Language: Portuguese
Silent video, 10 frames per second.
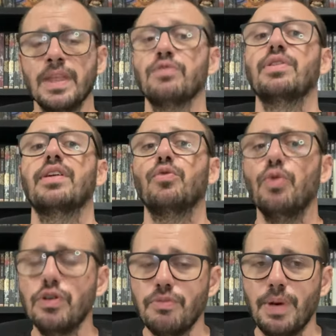você
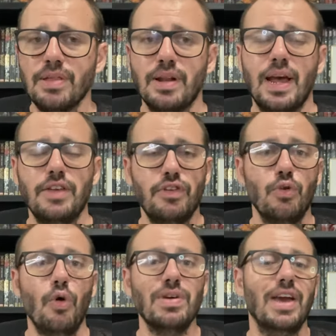curte o personagem
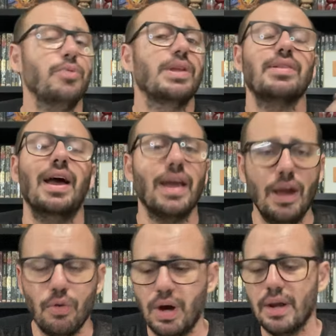ou quer começar ler
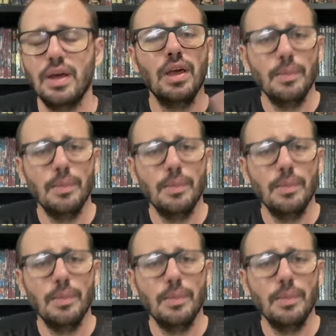agora,